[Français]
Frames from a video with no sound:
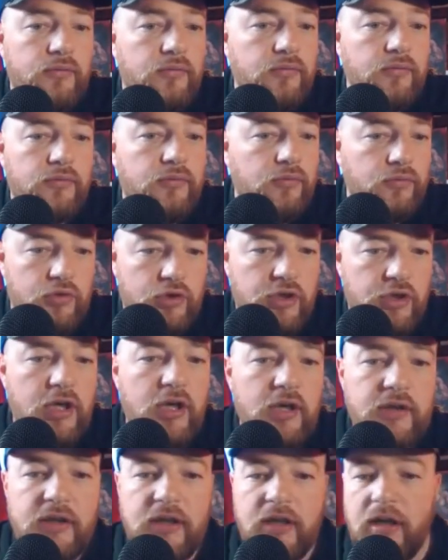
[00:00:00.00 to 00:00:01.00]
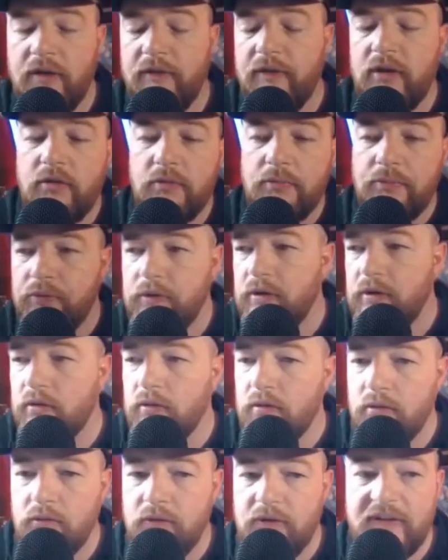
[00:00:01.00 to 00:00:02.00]
son, chien qu'il avait
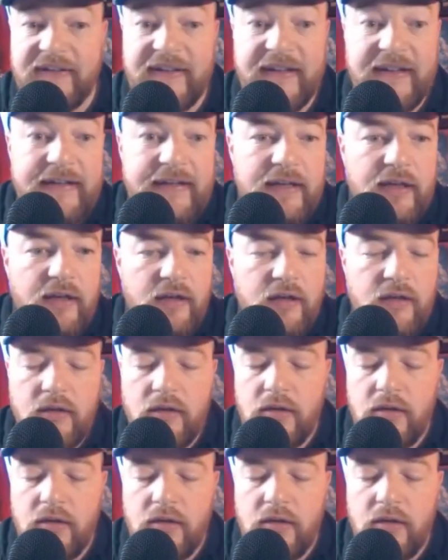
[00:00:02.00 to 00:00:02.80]
depuis des années.